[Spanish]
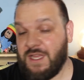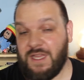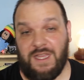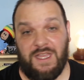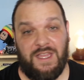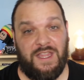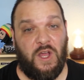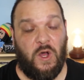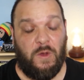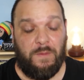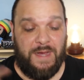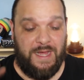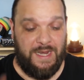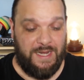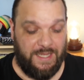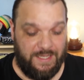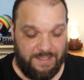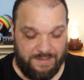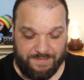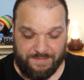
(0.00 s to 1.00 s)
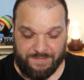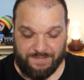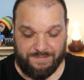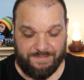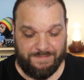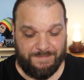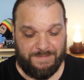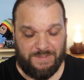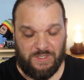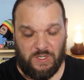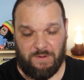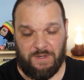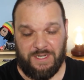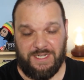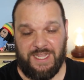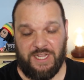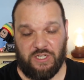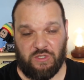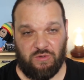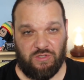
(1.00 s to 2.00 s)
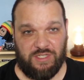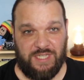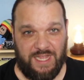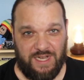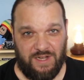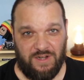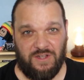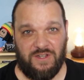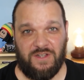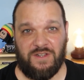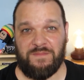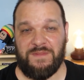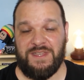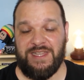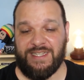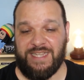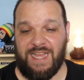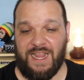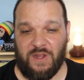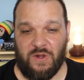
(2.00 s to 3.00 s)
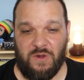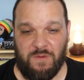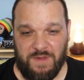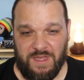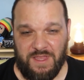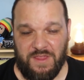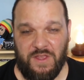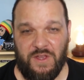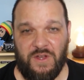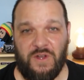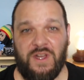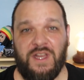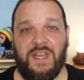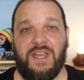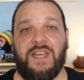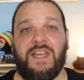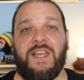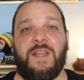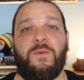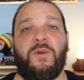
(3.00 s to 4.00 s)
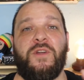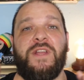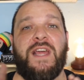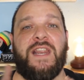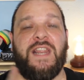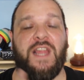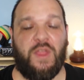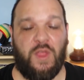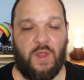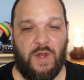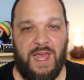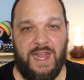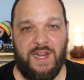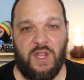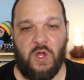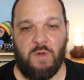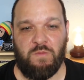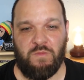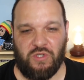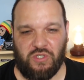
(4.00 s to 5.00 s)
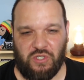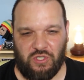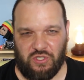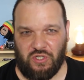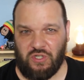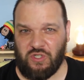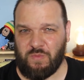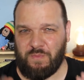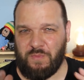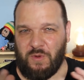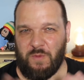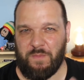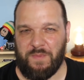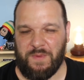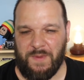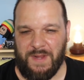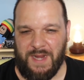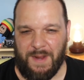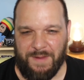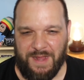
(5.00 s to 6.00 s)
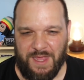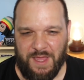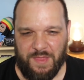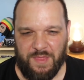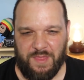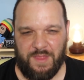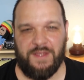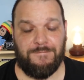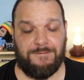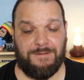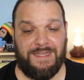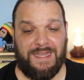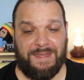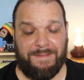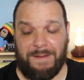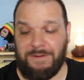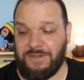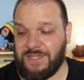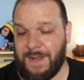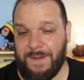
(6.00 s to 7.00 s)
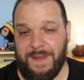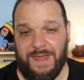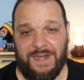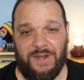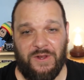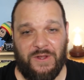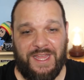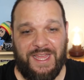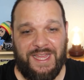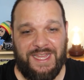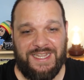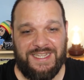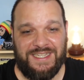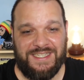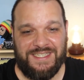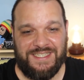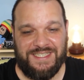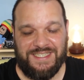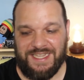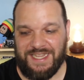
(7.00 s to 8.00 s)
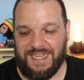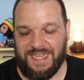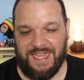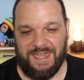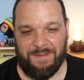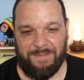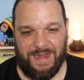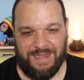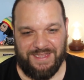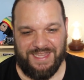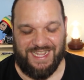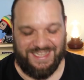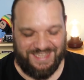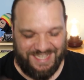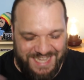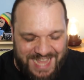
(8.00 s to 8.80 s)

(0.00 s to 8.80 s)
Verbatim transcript: y digo, vale, no voy ni a escucharlo, me descargo el vídeo y voy a reaccionar con vosotros por primera vez y vamos a ver lo que se plantea.